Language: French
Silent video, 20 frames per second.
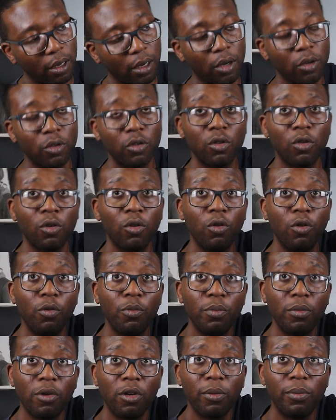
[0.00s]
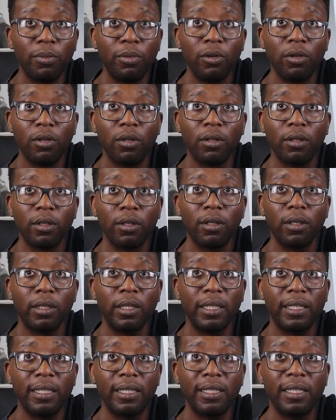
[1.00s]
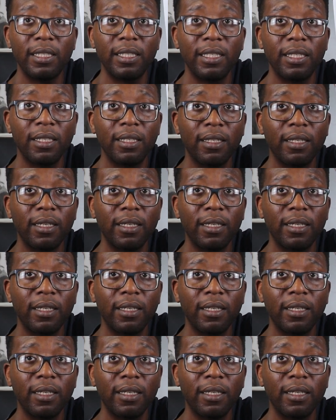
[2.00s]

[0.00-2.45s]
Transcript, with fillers: entre le meuble ici